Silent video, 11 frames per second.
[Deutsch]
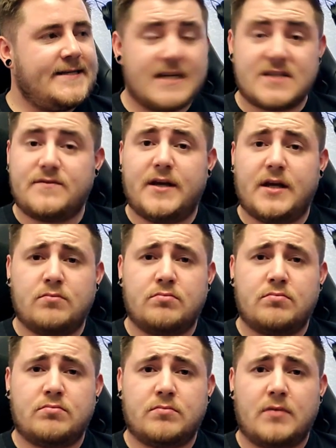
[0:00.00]
Deswegen
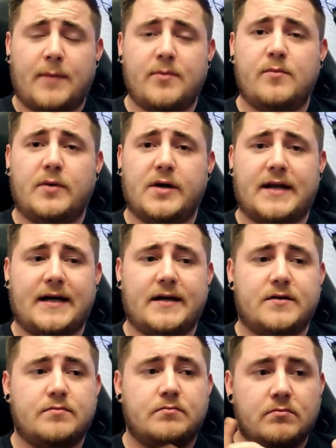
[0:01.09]
habe ich mir mal
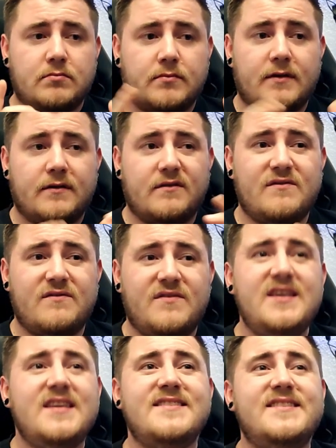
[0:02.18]
gedacht,
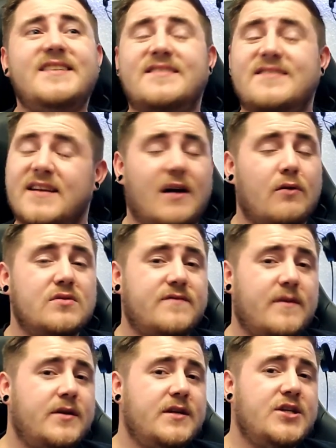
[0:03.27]
wie sieht es denn aus,
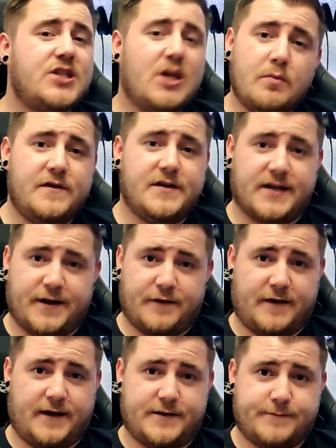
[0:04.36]
wenn man die Staubfilter
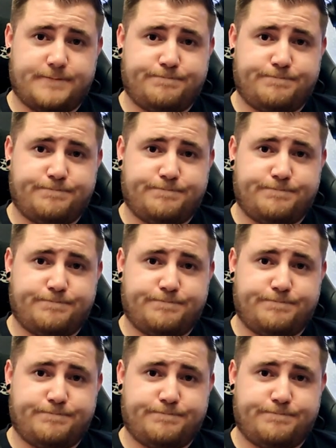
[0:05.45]
entfernt?